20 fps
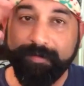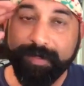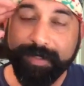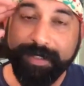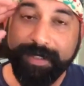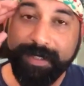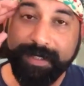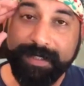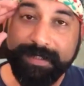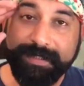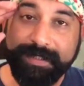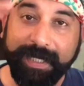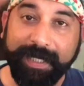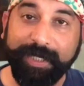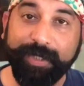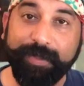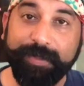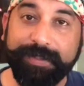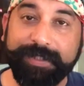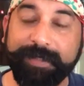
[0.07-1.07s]
फकीरा का
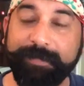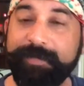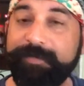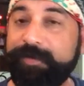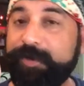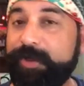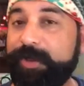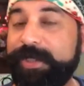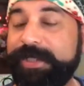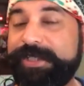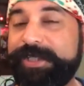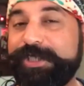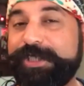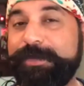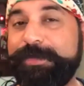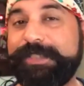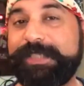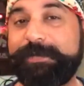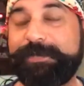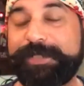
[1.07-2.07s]
सैल्यूट सभी व्यूअर्स और
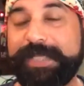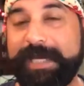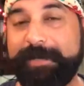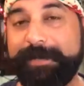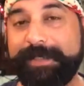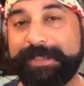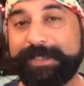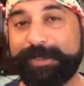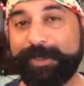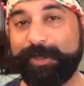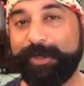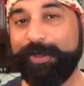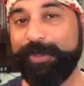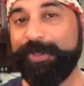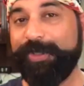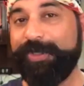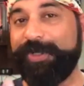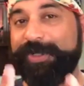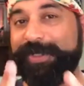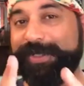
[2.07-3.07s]
सभी सब्सक्राइबर्स को
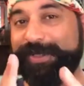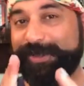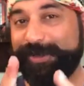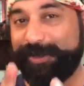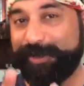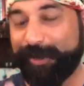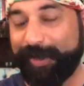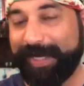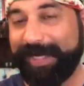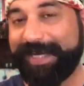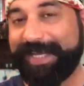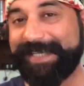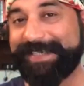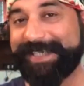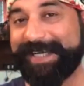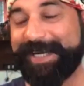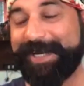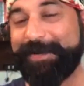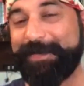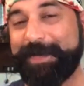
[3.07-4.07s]
जॉयल
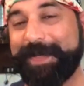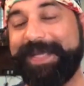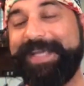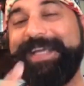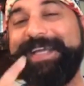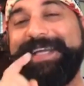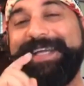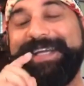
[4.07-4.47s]
के चैनल पे